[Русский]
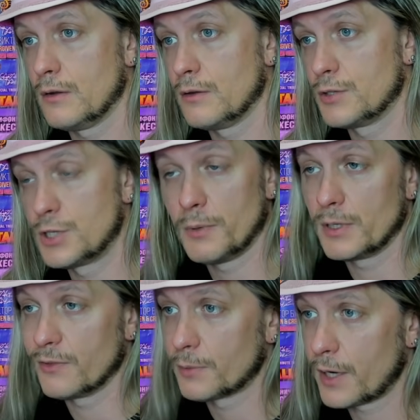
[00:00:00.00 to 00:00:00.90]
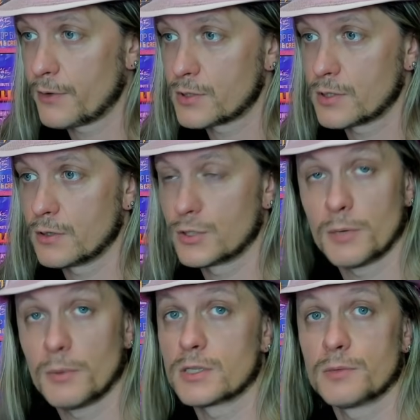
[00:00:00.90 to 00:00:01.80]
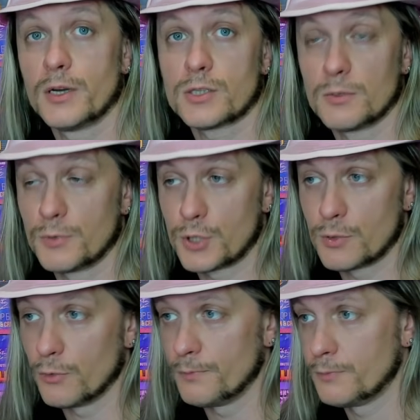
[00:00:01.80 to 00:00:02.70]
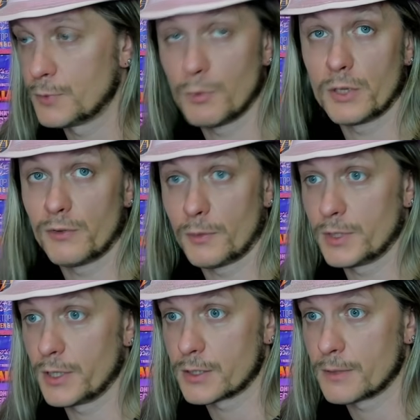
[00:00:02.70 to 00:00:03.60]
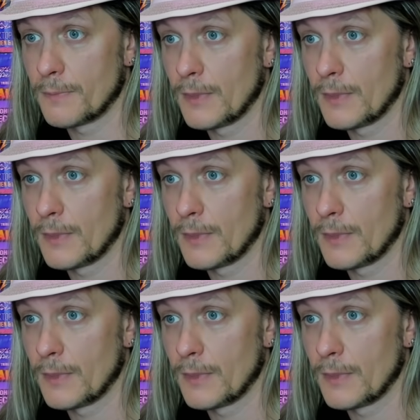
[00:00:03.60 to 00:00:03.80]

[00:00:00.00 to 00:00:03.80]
Чем они вам нравятся, чем они занимаются и почему. Почему они вам интересны.